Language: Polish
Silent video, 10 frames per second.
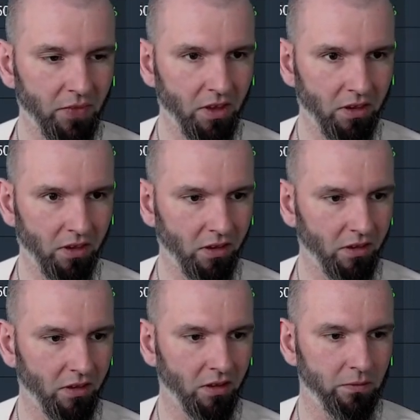
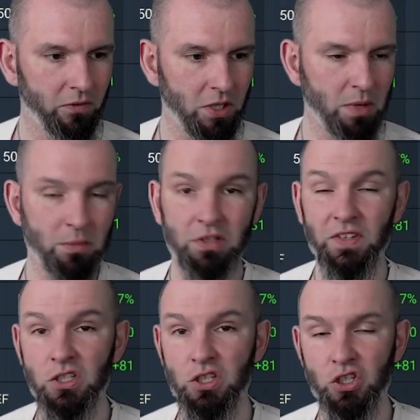Mm, no i mamy
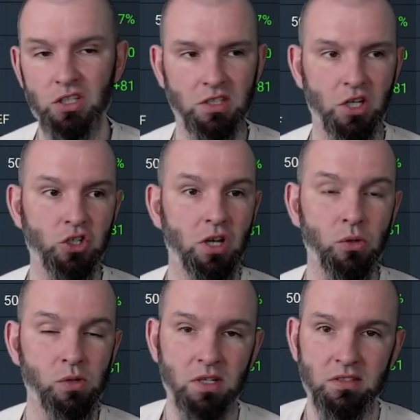216
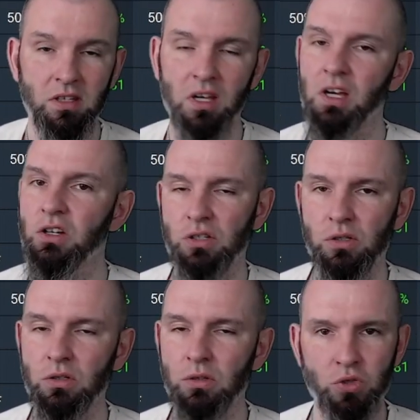accuracy
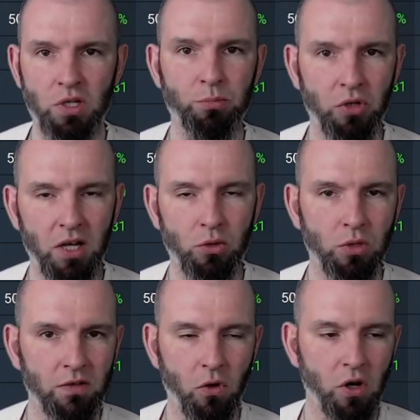u czempiona,
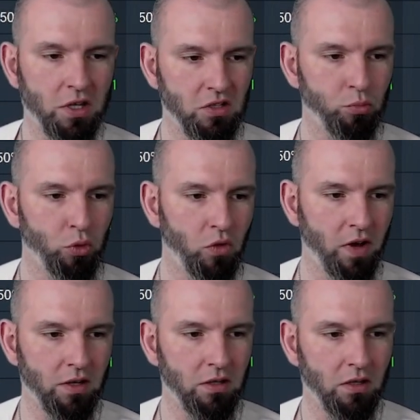który w ogóle nie jest
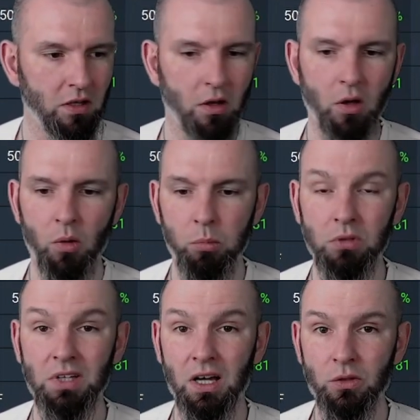zbudowany
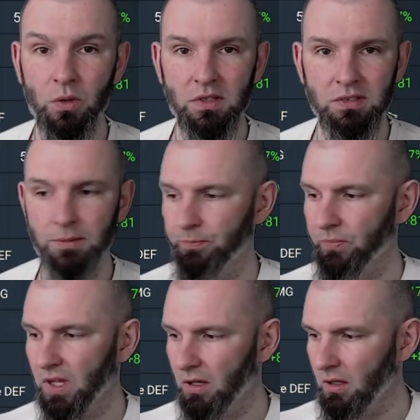pod accuracy.
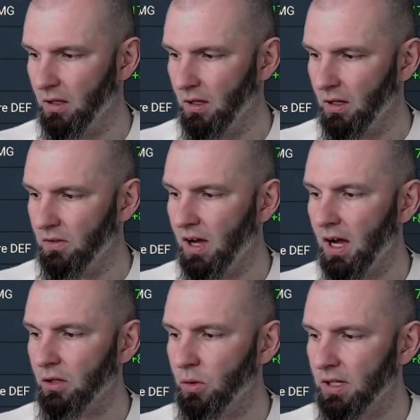No a
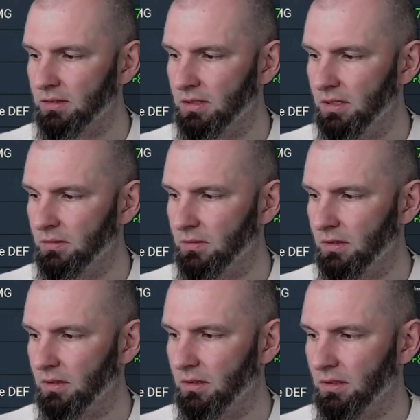accuracy
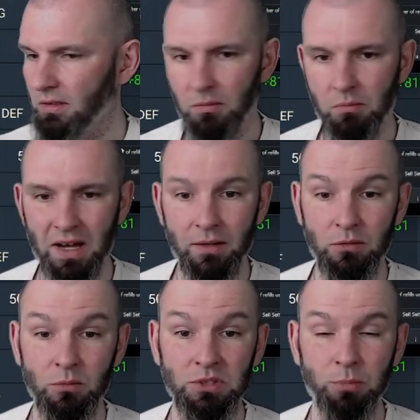ma
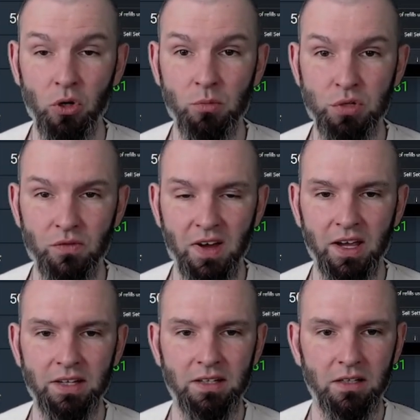sporą
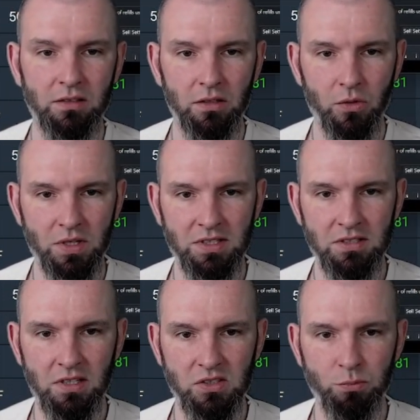przewagę nad
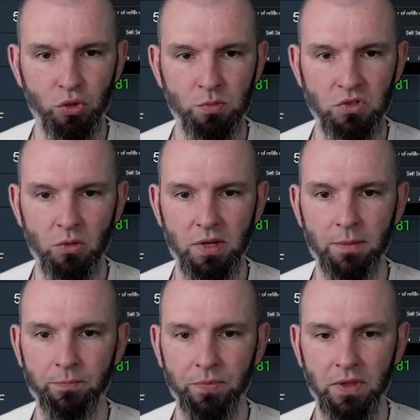resistance. Spójrzmy sobie
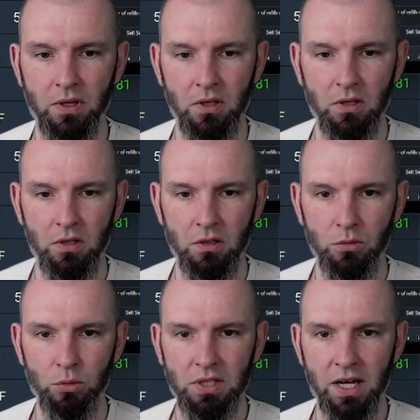
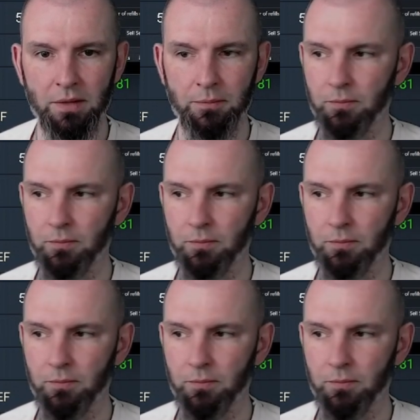tutaj.